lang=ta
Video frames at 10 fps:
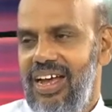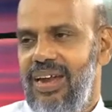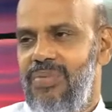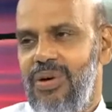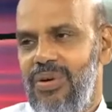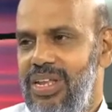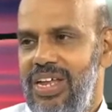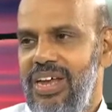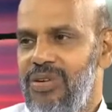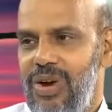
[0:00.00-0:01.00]
நமக்கு
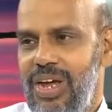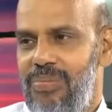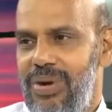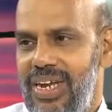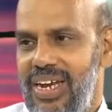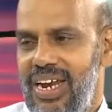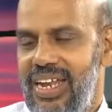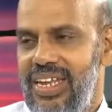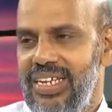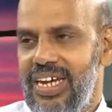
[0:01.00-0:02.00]
வந்து
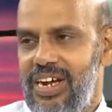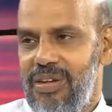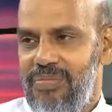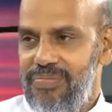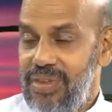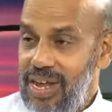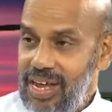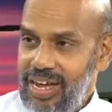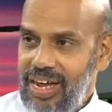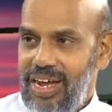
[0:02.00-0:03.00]
கொடுக்கப்பட்டிருக்கிறது சட்டம்
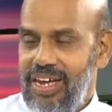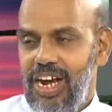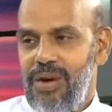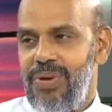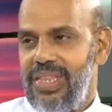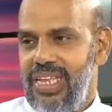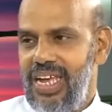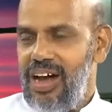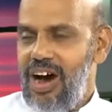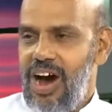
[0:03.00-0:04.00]
எழுபத்தி
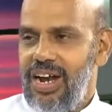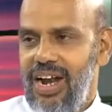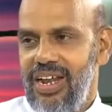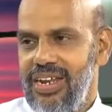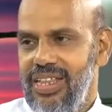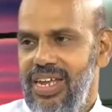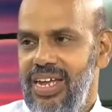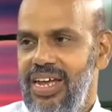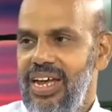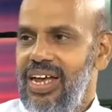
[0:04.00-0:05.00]
ஆறிலிருந்து
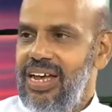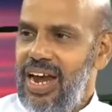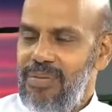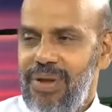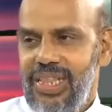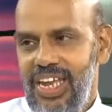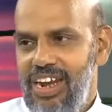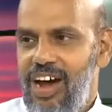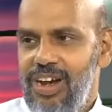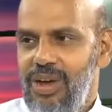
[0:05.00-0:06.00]
எண்பத்தி
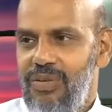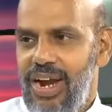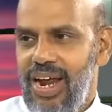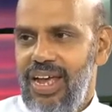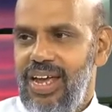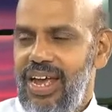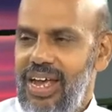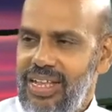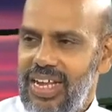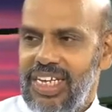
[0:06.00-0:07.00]
நான்கு வரை
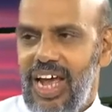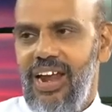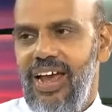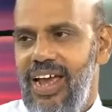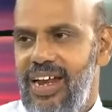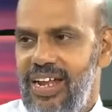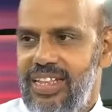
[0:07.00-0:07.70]
இந்த சலுகை என்ற